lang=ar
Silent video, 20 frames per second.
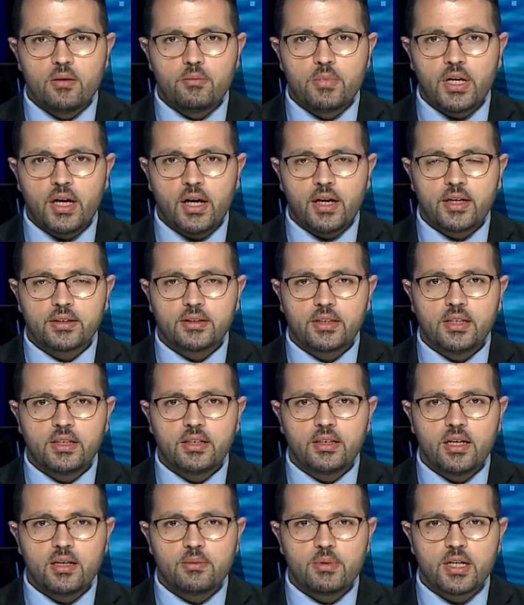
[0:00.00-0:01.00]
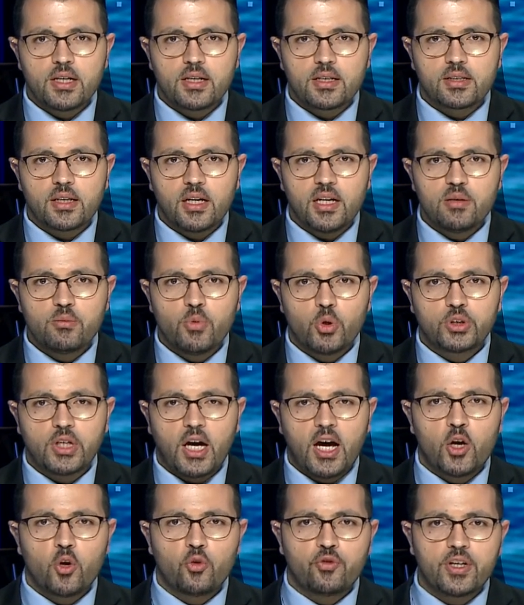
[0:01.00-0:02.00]
من ناحيته لام زعيم
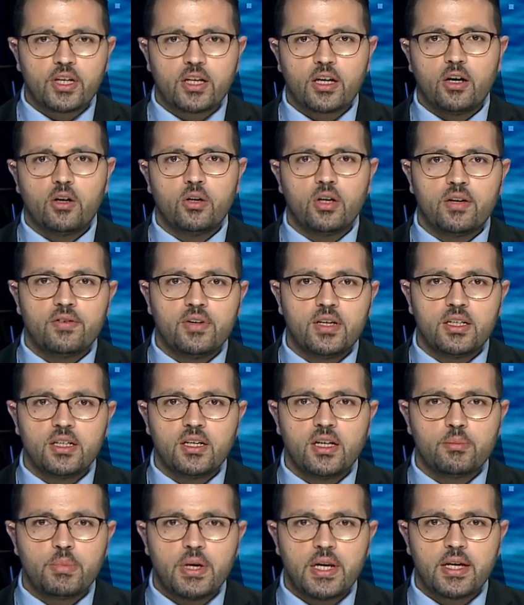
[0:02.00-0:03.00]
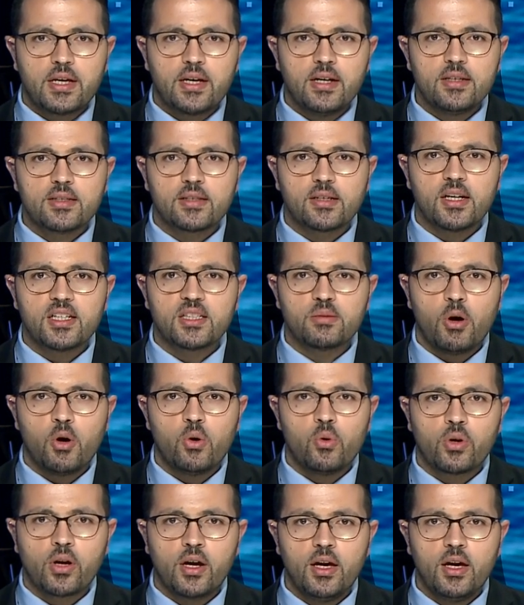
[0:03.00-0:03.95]
تحالف كهولفان بيني جانس خصمه